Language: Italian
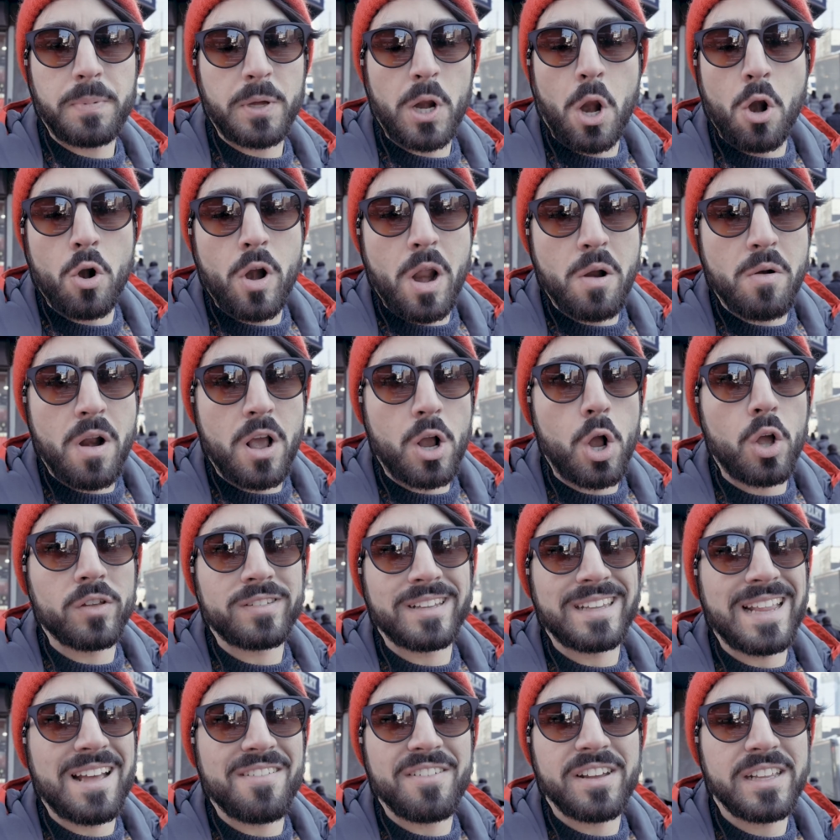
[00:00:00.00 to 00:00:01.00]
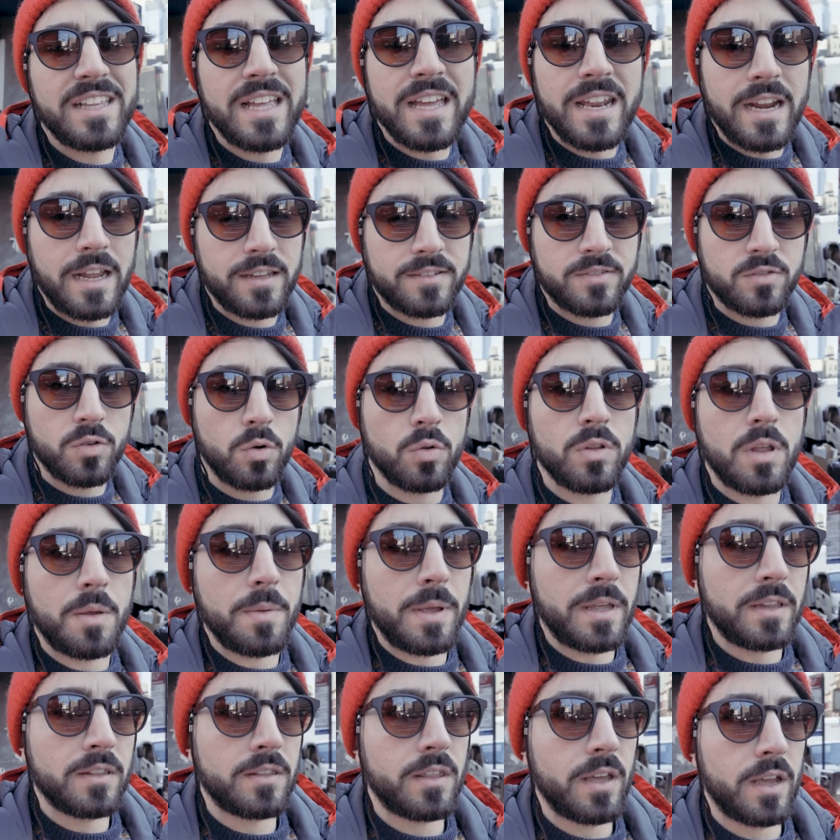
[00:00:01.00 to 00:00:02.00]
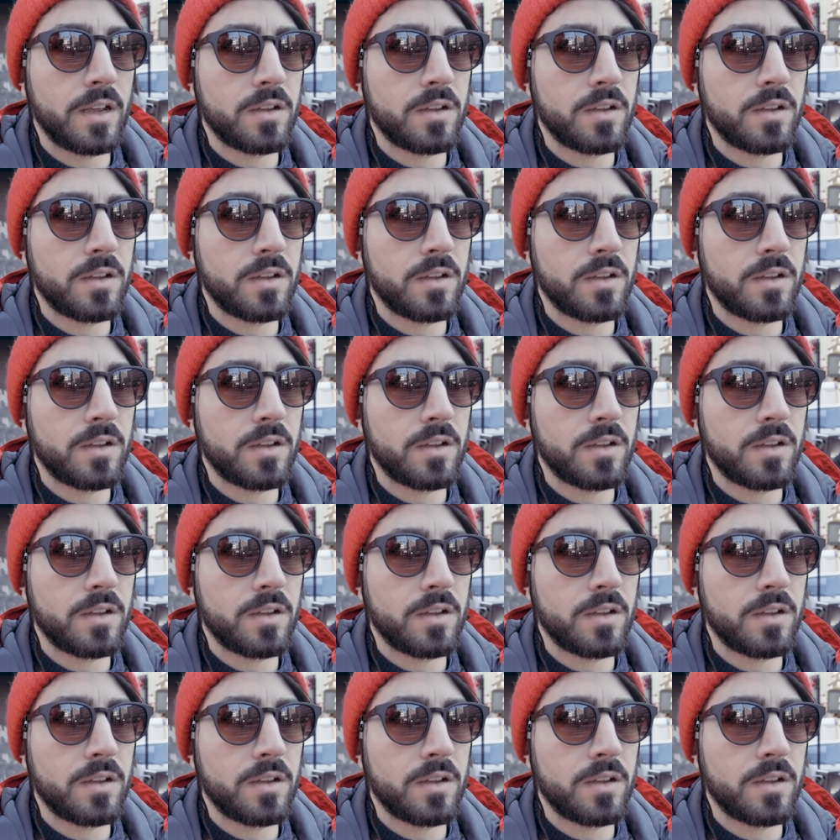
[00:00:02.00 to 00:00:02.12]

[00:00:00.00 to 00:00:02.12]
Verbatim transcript: Però non è una cosa da vedere assolutamente